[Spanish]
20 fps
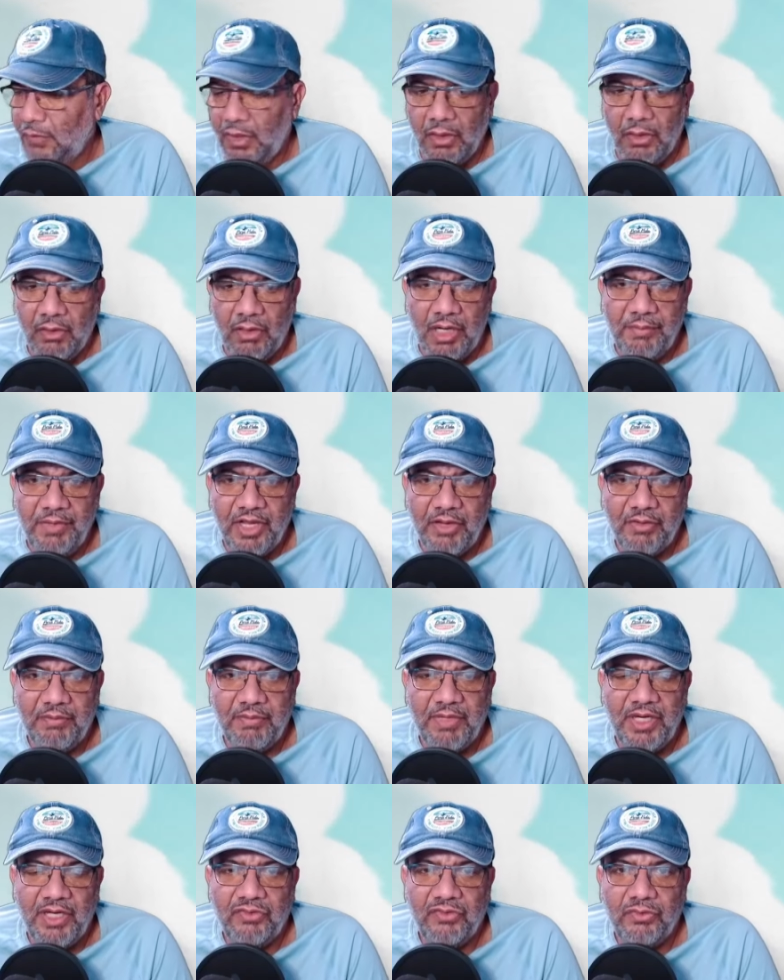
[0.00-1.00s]
Hola amigos,
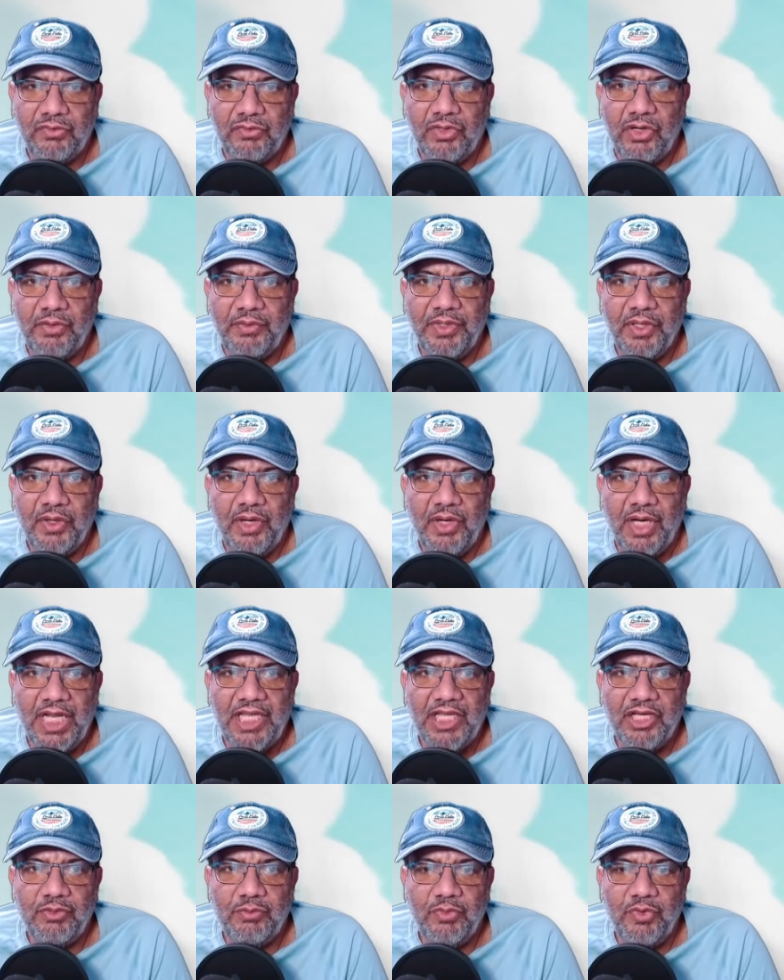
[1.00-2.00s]
bienvenidos a un nuevo video de
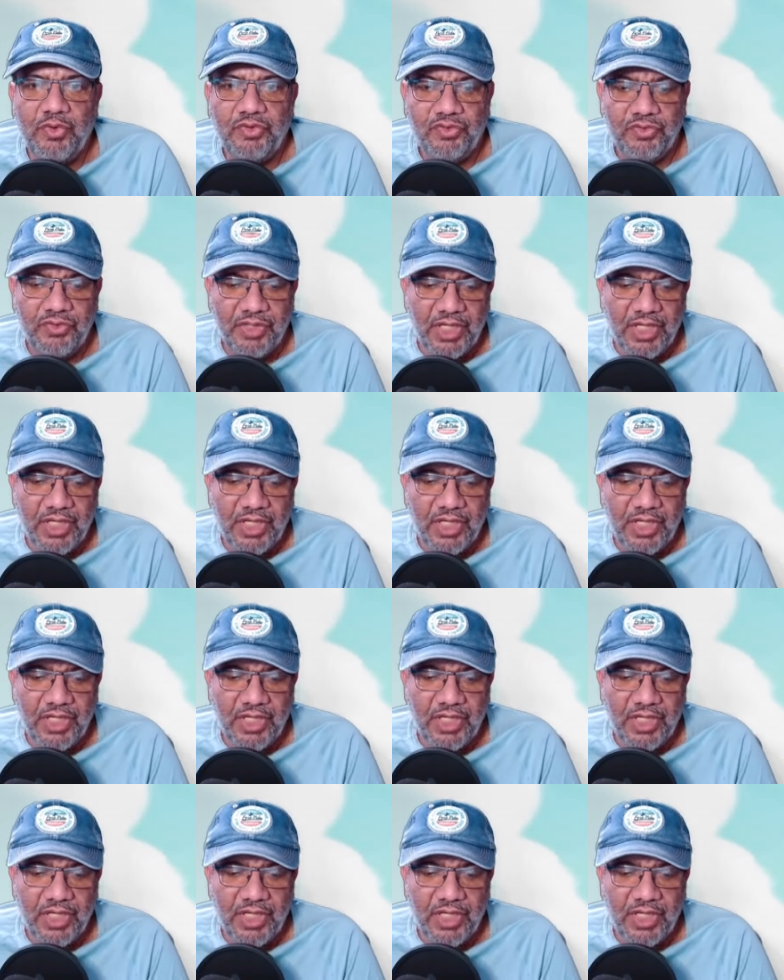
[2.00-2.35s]
Legend of Motion.